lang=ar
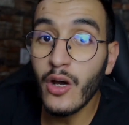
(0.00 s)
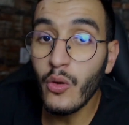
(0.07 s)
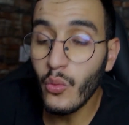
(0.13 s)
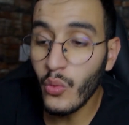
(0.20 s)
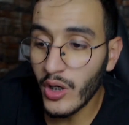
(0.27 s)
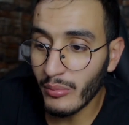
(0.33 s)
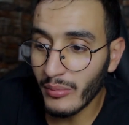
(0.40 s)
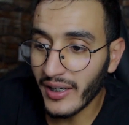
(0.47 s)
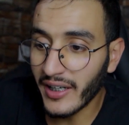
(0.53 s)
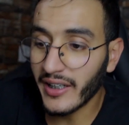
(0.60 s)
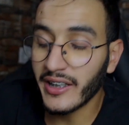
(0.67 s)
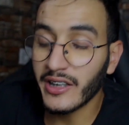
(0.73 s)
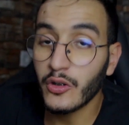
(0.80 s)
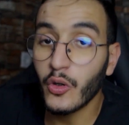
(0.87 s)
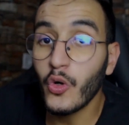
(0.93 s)
اول مره
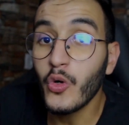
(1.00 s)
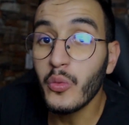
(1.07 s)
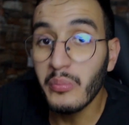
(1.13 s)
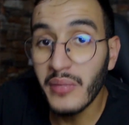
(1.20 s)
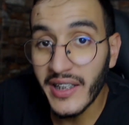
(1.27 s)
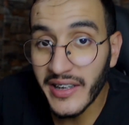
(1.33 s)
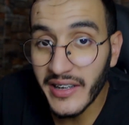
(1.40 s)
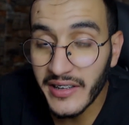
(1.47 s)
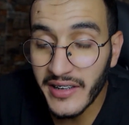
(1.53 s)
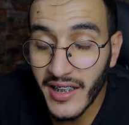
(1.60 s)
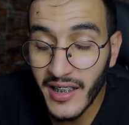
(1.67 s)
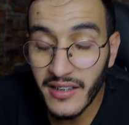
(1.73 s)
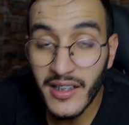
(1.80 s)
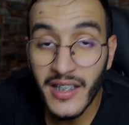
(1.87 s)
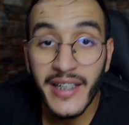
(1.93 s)
كتقوم
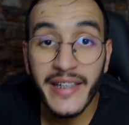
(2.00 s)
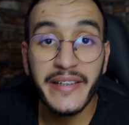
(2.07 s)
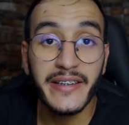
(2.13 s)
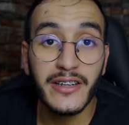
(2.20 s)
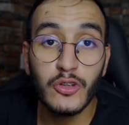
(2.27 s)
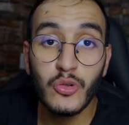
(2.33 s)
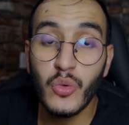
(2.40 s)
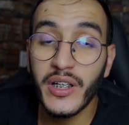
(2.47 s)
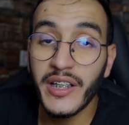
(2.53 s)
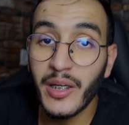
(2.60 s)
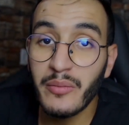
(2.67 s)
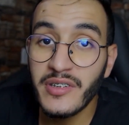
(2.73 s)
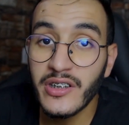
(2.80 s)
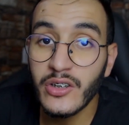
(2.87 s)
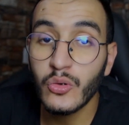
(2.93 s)
بالايداع كيعطيوك واحد
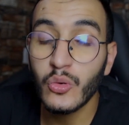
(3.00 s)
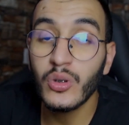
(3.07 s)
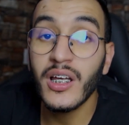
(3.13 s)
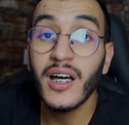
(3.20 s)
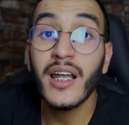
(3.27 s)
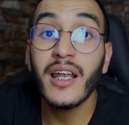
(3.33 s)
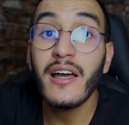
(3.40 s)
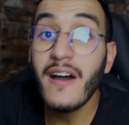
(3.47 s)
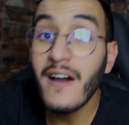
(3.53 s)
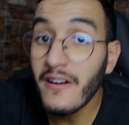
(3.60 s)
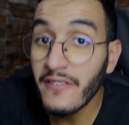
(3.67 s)
50 دولار